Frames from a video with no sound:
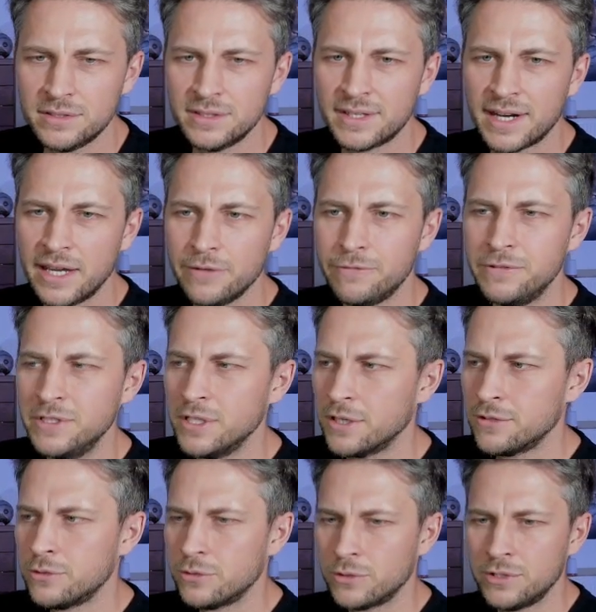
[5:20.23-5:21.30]
die 3, 4
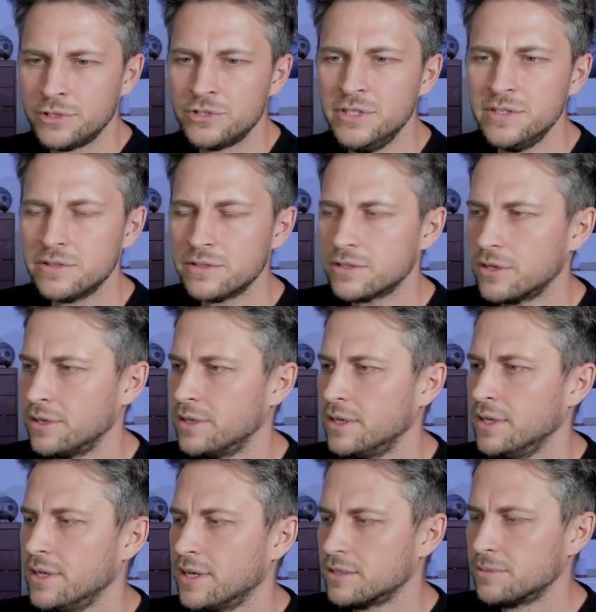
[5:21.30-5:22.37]
hat und noch nicht schießen kann.
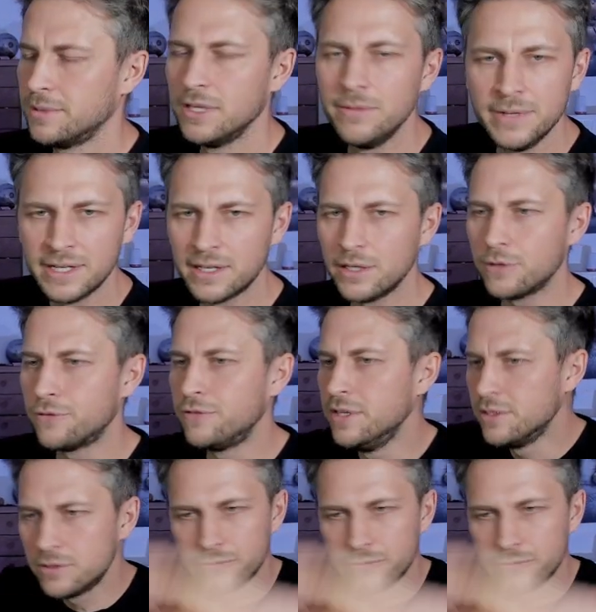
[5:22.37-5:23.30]
Also, wenn ihr wirklich viel zu